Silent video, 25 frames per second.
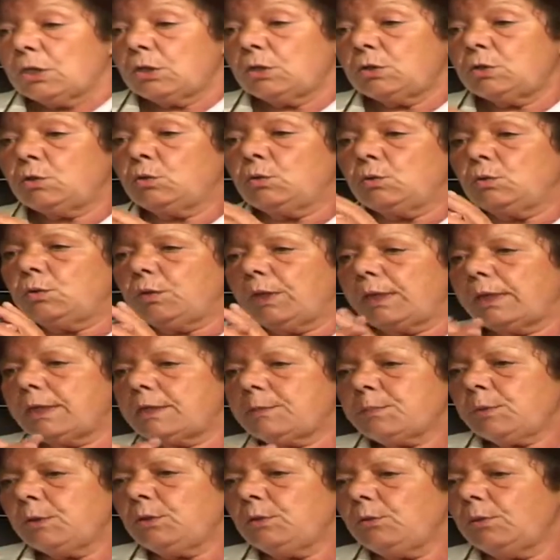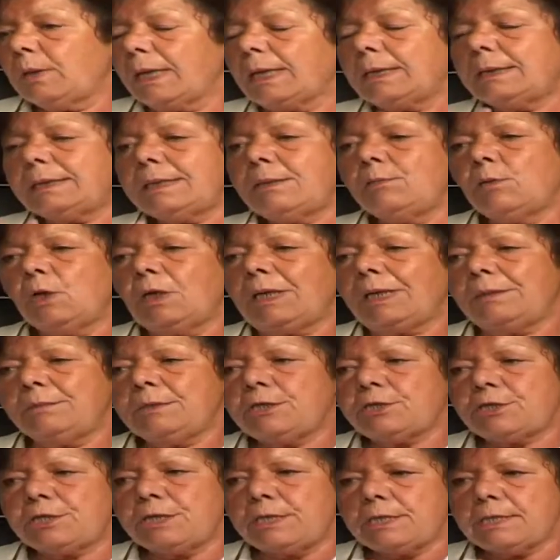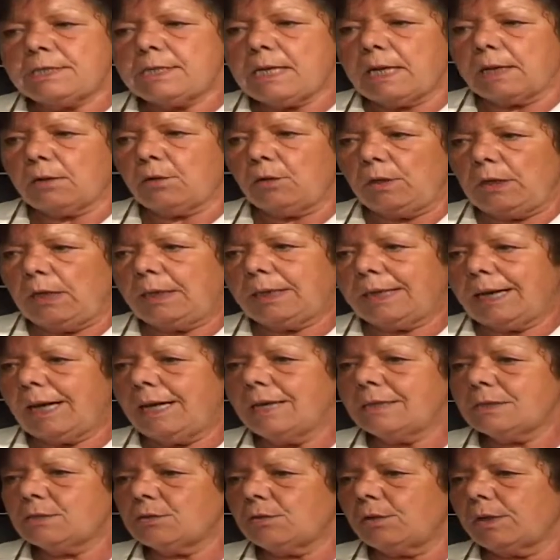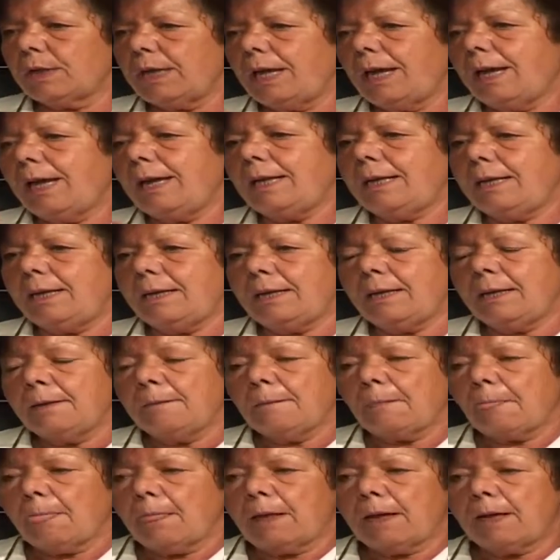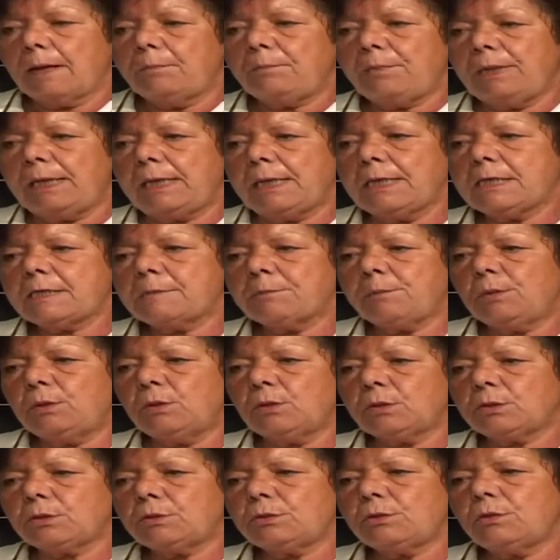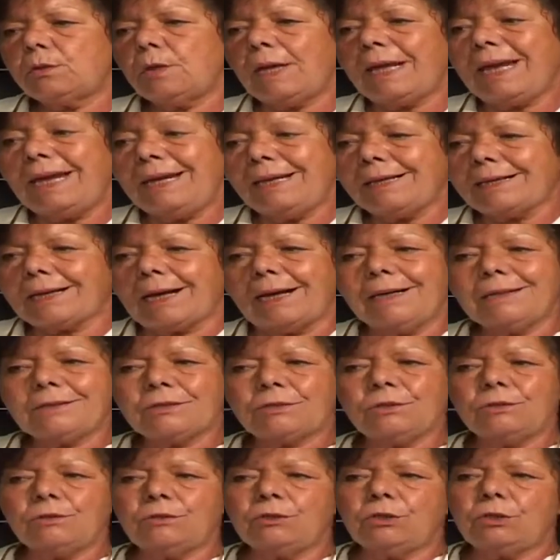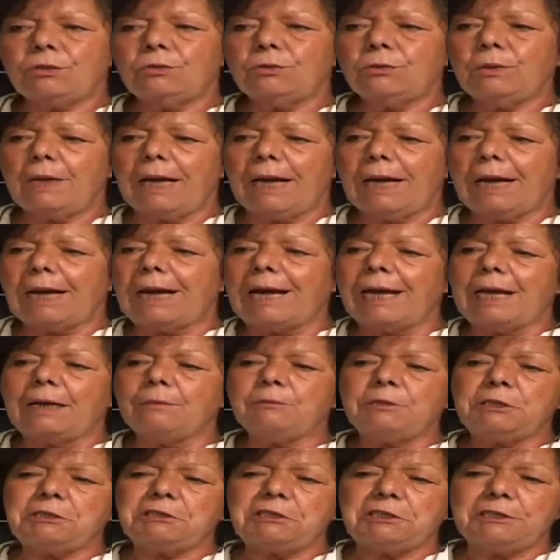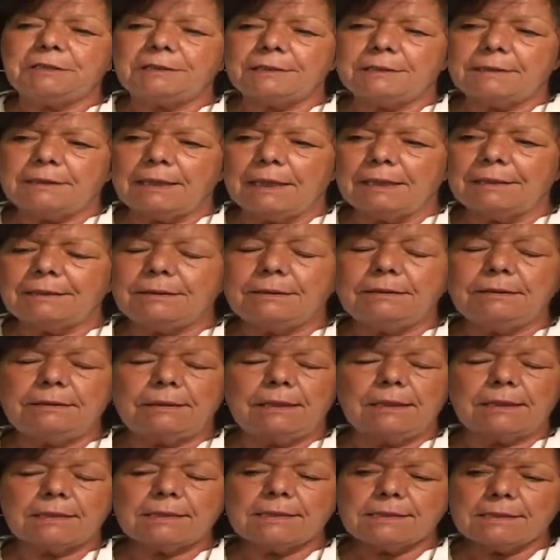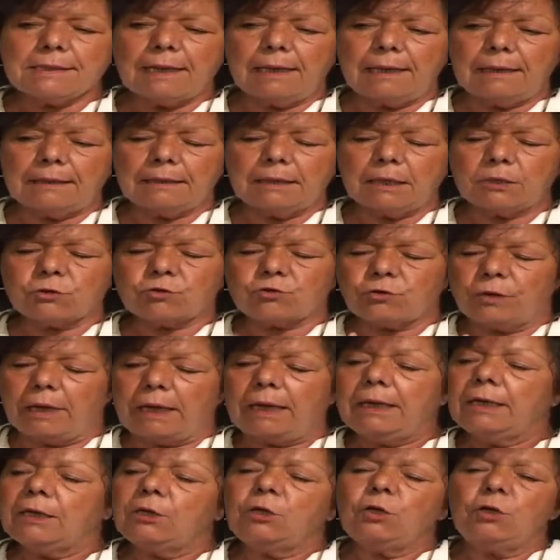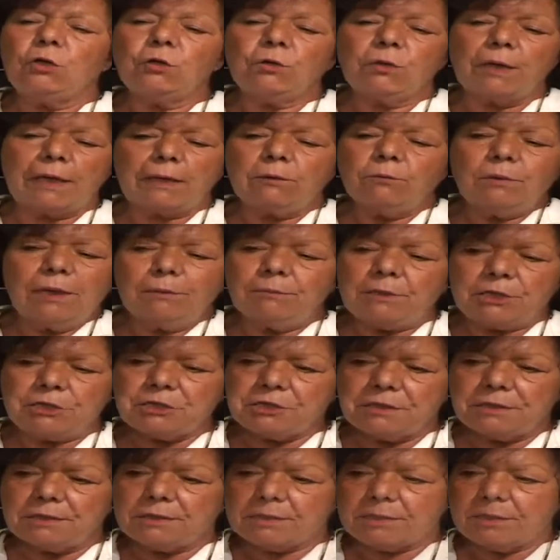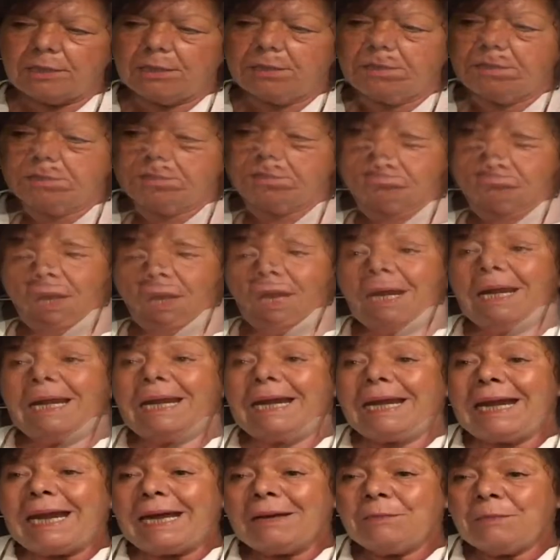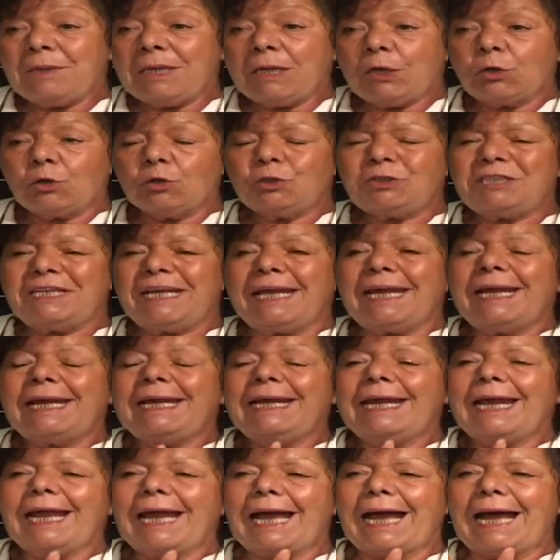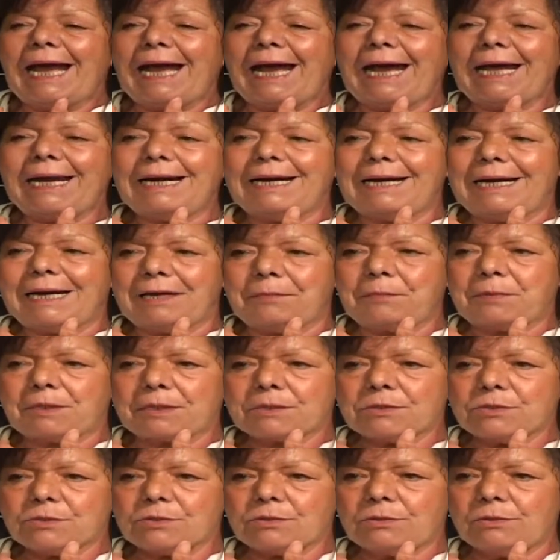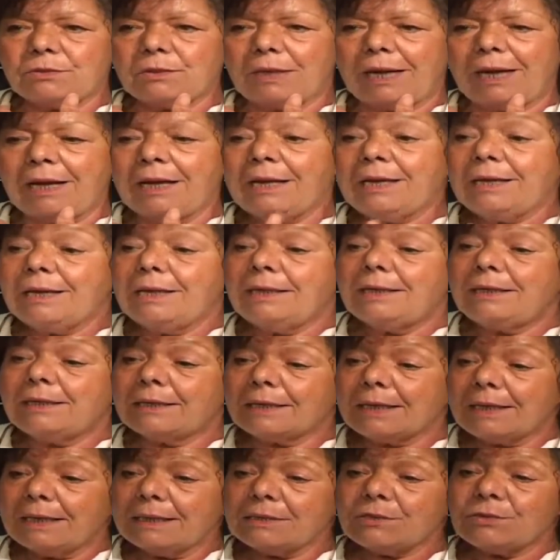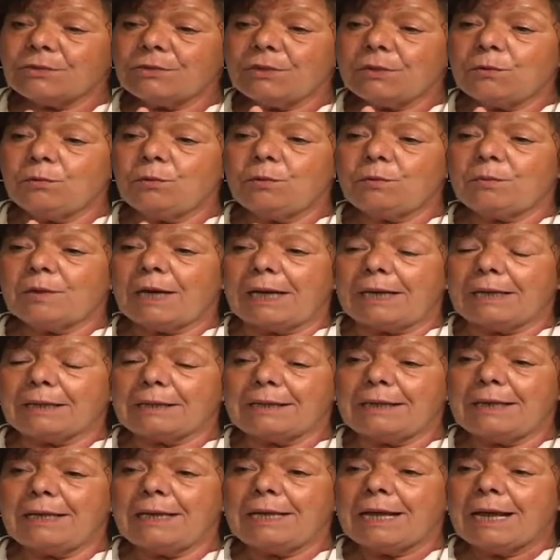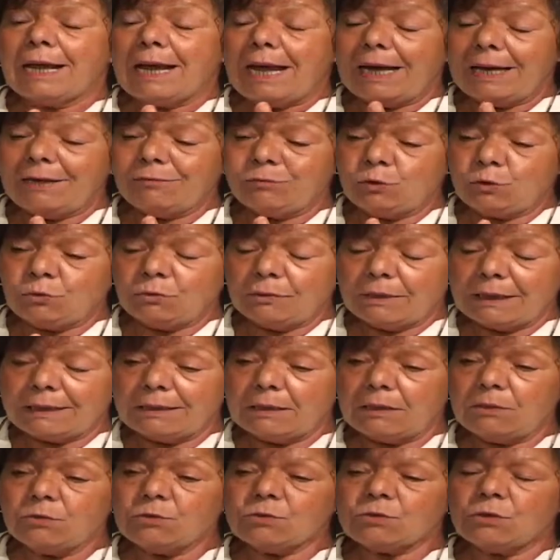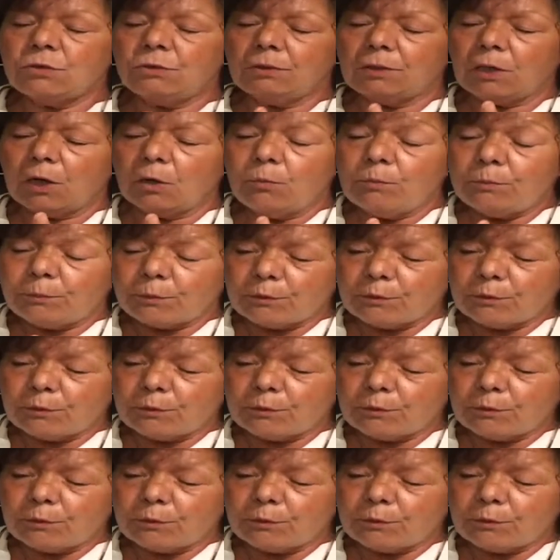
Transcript: Dunque, rispondo un attimo all'amicizia. Ecco, il caso che hai appena esposto è il caso di una amicizia interessata, cioè non è un'amicizia. L'amico tiene alla persona. Il ragazzo di cui parli ha avuto una delusione, con